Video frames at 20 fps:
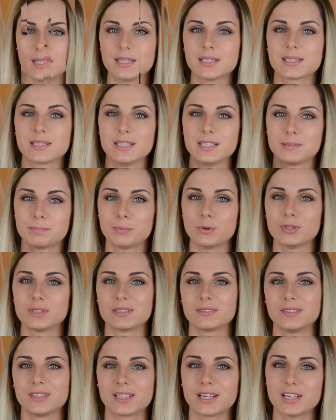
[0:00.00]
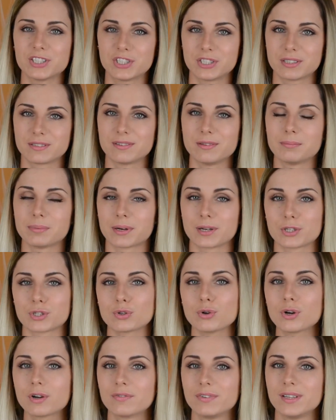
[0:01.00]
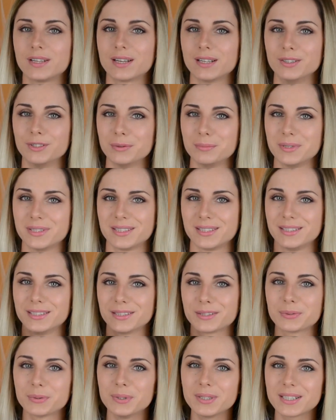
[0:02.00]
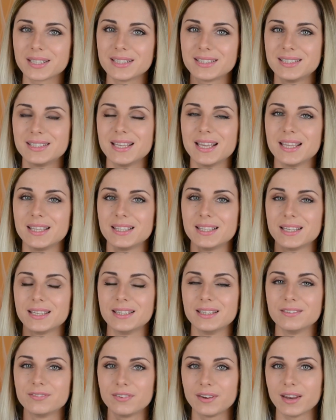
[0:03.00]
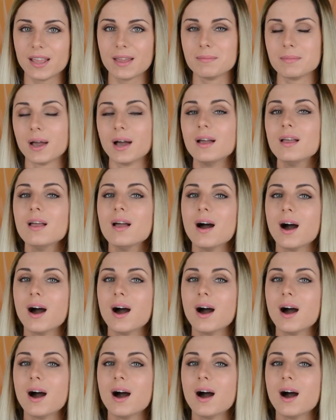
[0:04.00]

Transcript: Если использовать качественный порошок, вы экономите не только деньги и время,